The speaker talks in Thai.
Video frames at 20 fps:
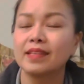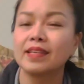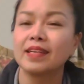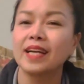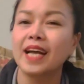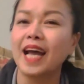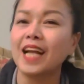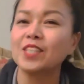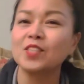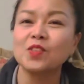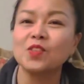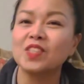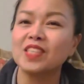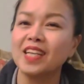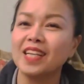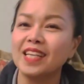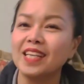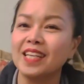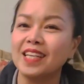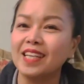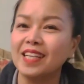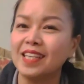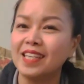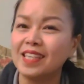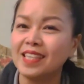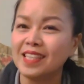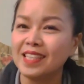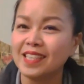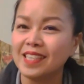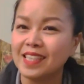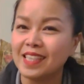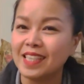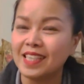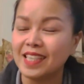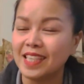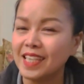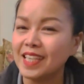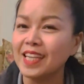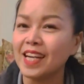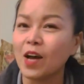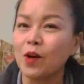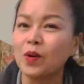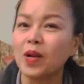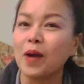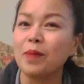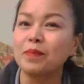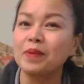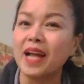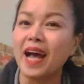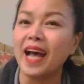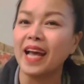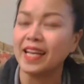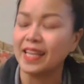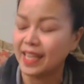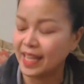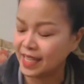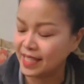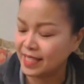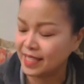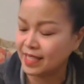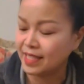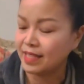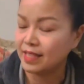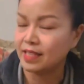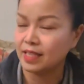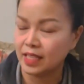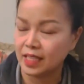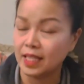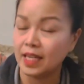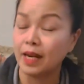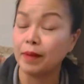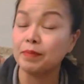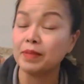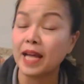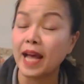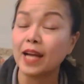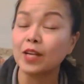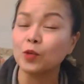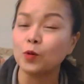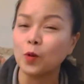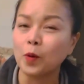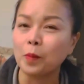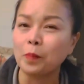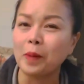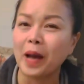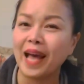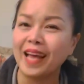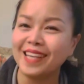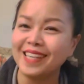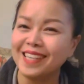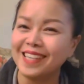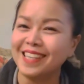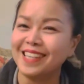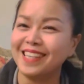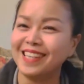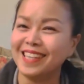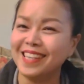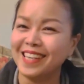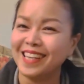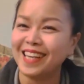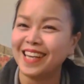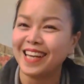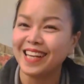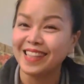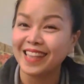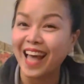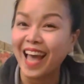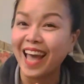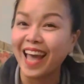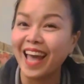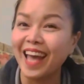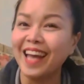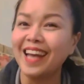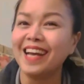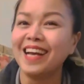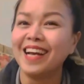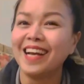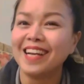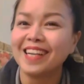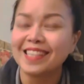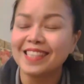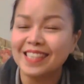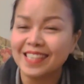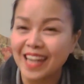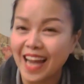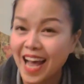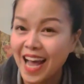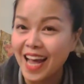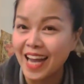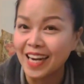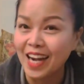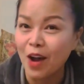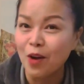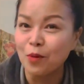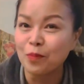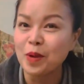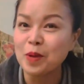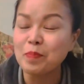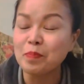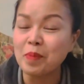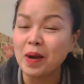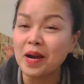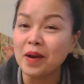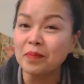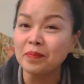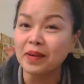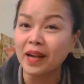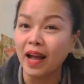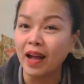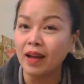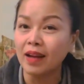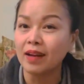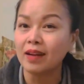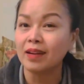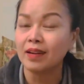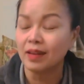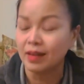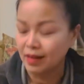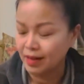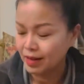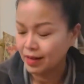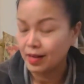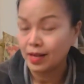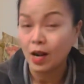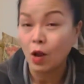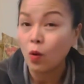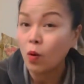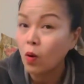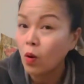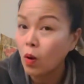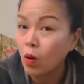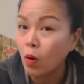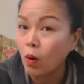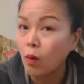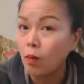งานสุจริตอะที่เราทำได้นะ คือรับจ้างทั่วไป แต่ถ้าเราไม่ปื้ม นะ เราก็